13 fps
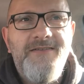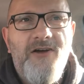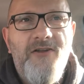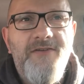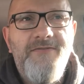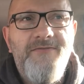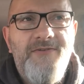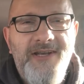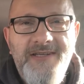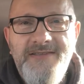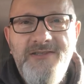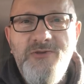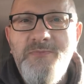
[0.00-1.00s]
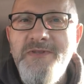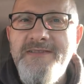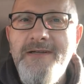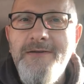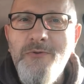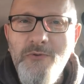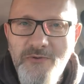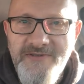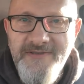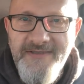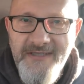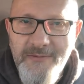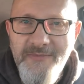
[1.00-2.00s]
dann werde ich Sie speziell
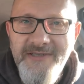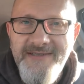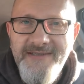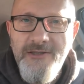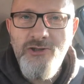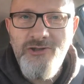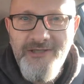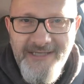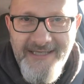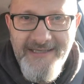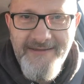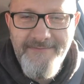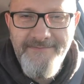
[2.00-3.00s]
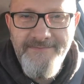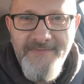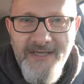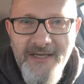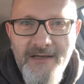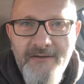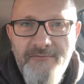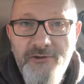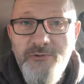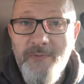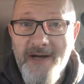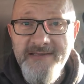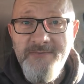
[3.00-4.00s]
grüßen. Hiermit geschehen. Viel
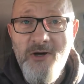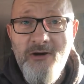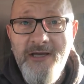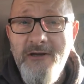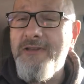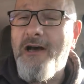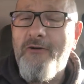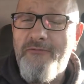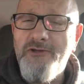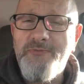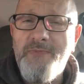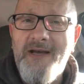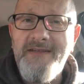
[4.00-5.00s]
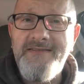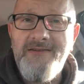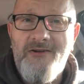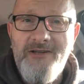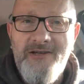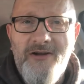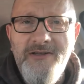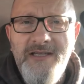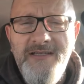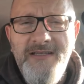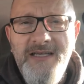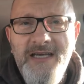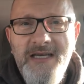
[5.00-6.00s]
Spaß, Marie, und auch viel Spaß allen
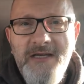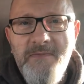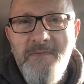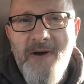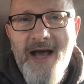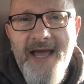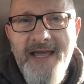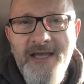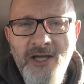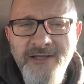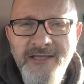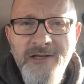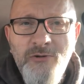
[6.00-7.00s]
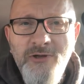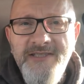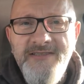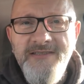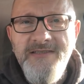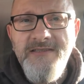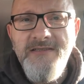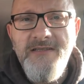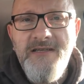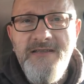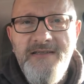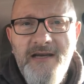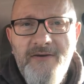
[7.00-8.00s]
anderen bei Hinter den Kulissen
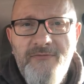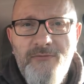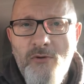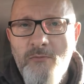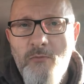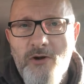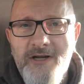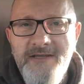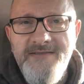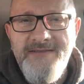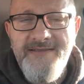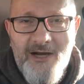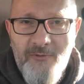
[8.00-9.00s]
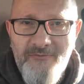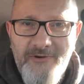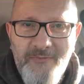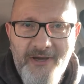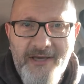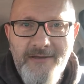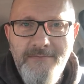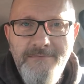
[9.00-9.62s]
äh, der Fogmockers Traumfabrik.